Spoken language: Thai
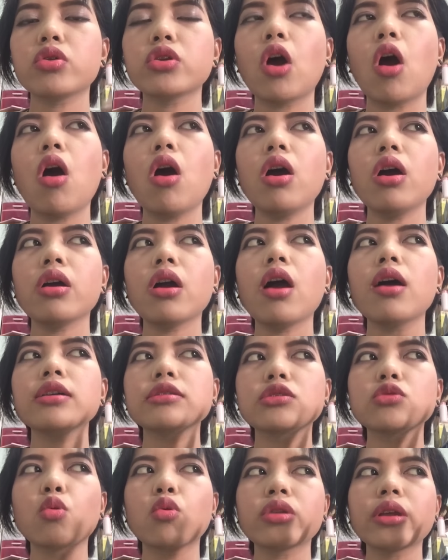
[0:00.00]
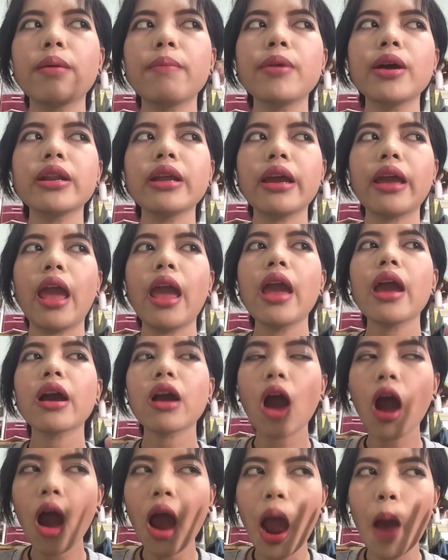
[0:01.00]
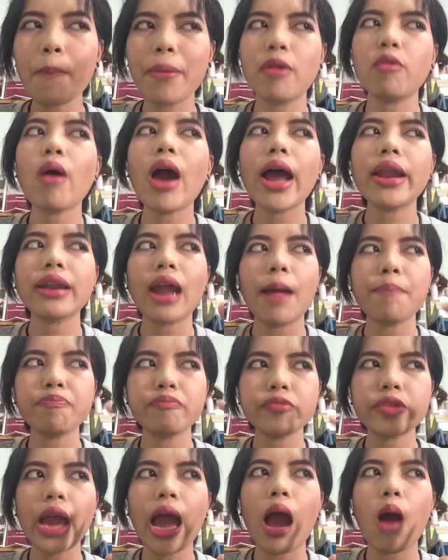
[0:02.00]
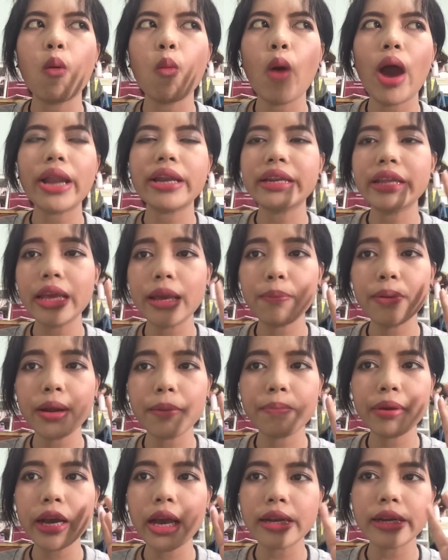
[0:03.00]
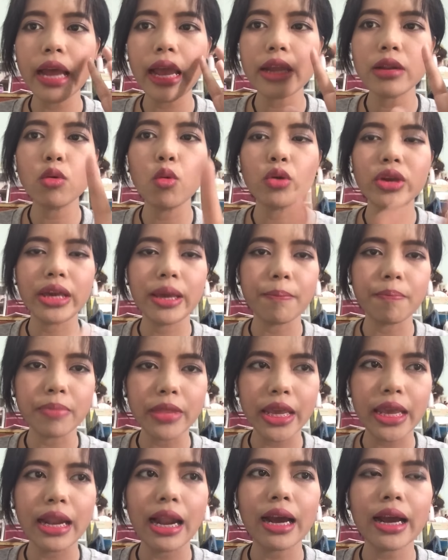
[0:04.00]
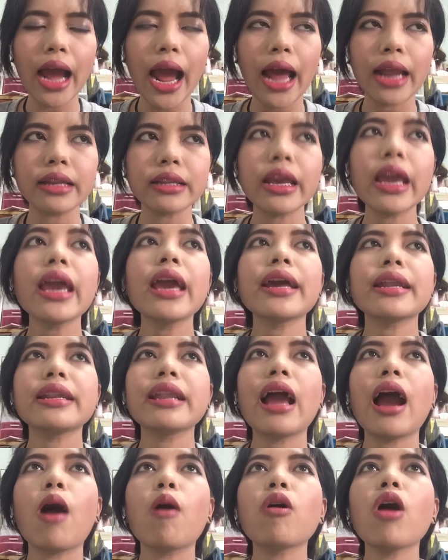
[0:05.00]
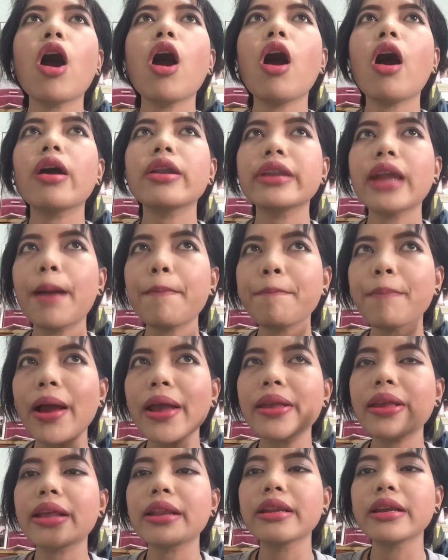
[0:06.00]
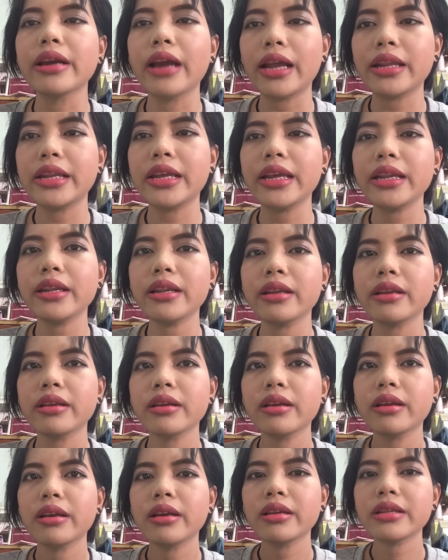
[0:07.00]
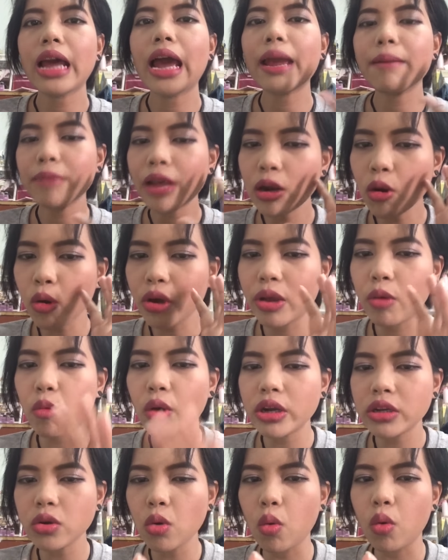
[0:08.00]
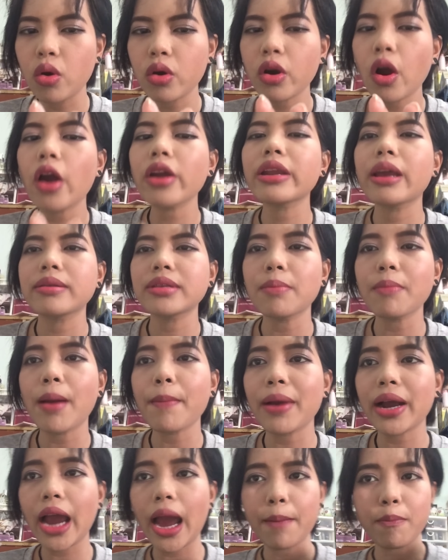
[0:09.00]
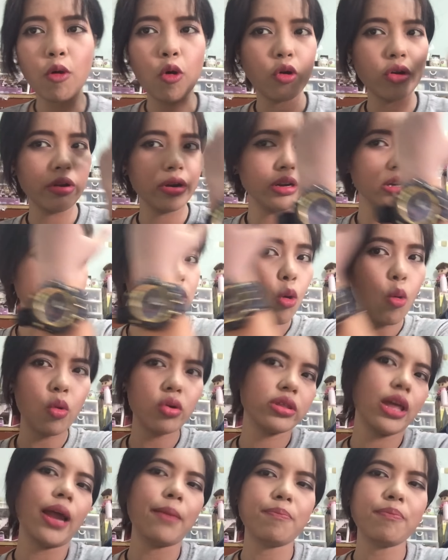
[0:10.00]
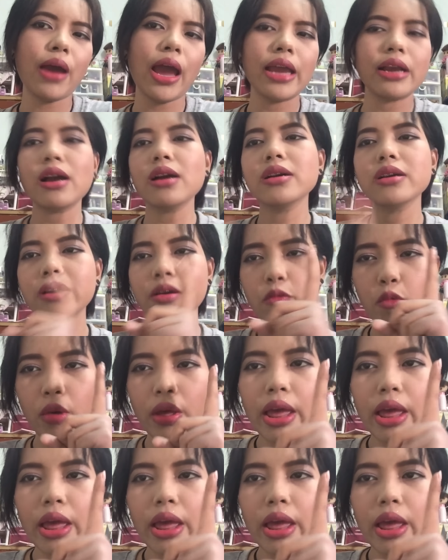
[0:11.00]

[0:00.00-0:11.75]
เนาะก็สุกที่เพื่อนได้ก็เอาเป็นว่านับจากวันที่เพื่อนๆ ได้ดูคลิปนี้แล้วกัน แล้วก็นับไปอีกหนึ่งอาทิตย์ถ้าได้ลงคลิปวันศุกร์ก็เดี๋ยวจะมาประกาศผลศุกร์ถัดไปก็คือ